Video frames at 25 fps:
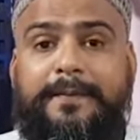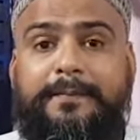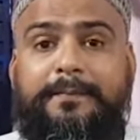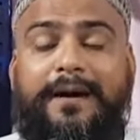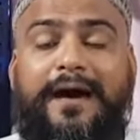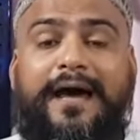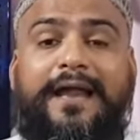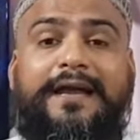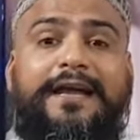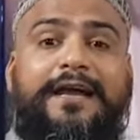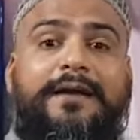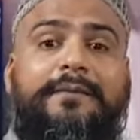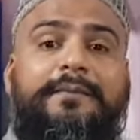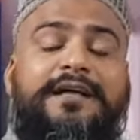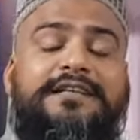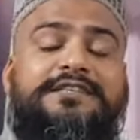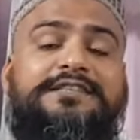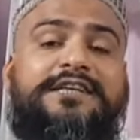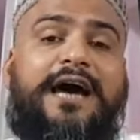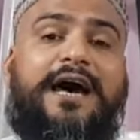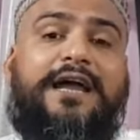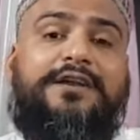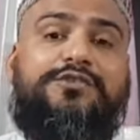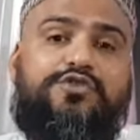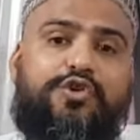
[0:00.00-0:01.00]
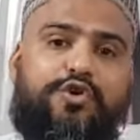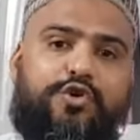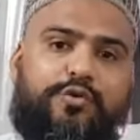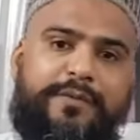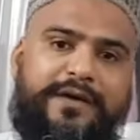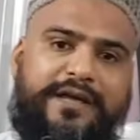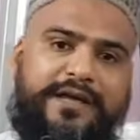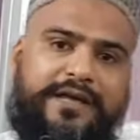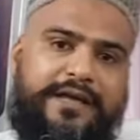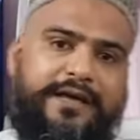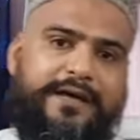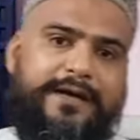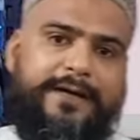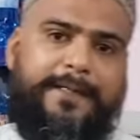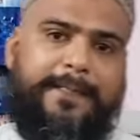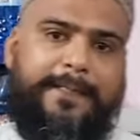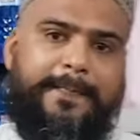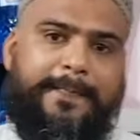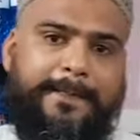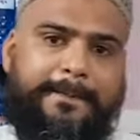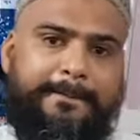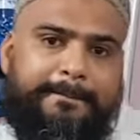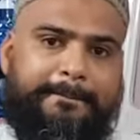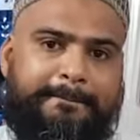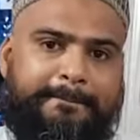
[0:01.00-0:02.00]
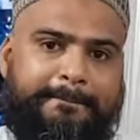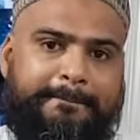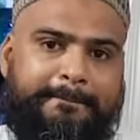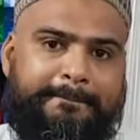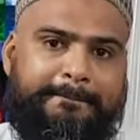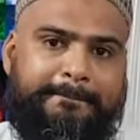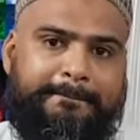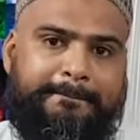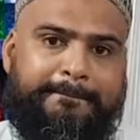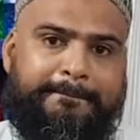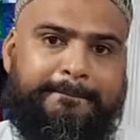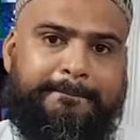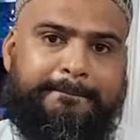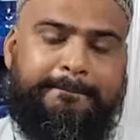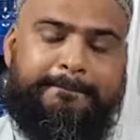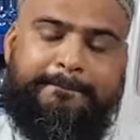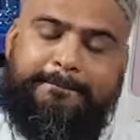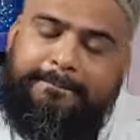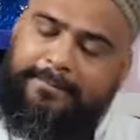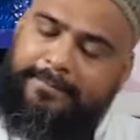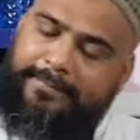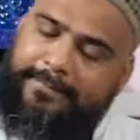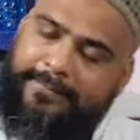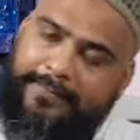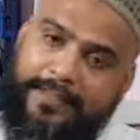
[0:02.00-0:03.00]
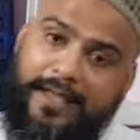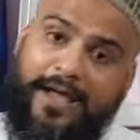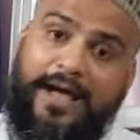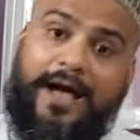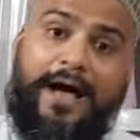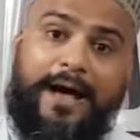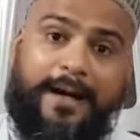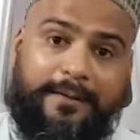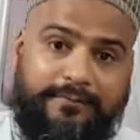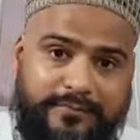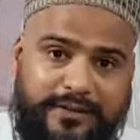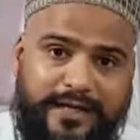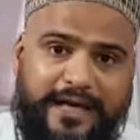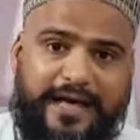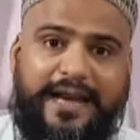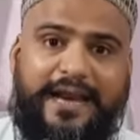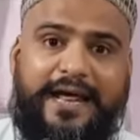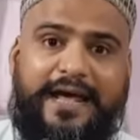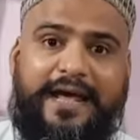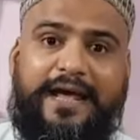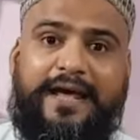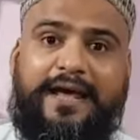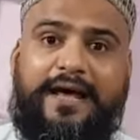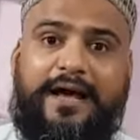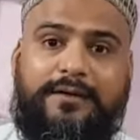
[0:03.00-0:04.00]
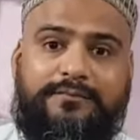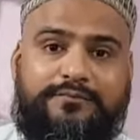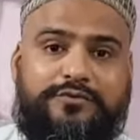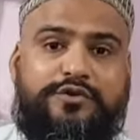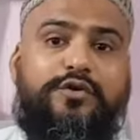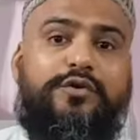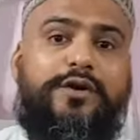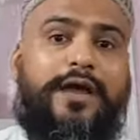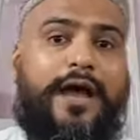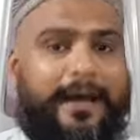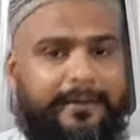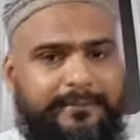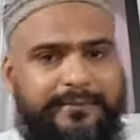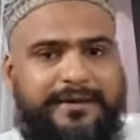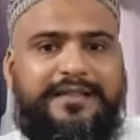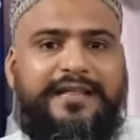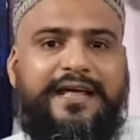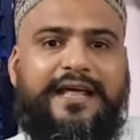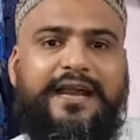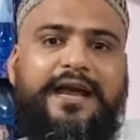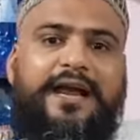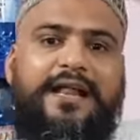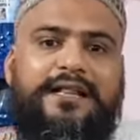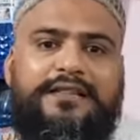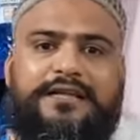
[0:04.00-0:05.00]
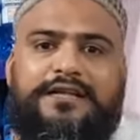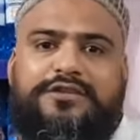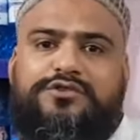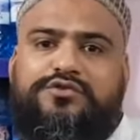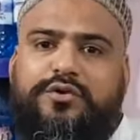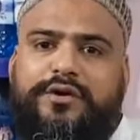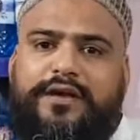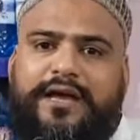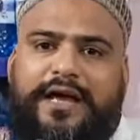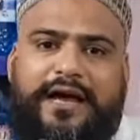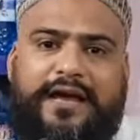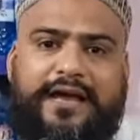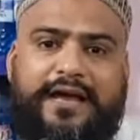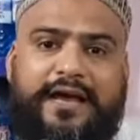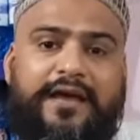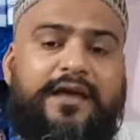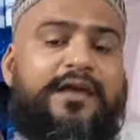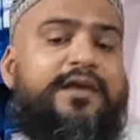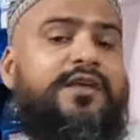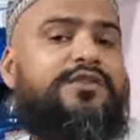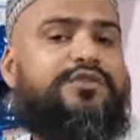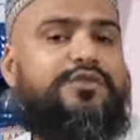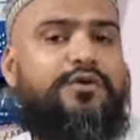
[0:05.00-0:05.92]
मार्केट में चार सौ रुपए की है मतलब कि सौ रुपए का फर्क आएगा हम दे रहे हैं हम क्योंकि हम ही दे रहे हैं ना तीन सौ के आगे अच्छा,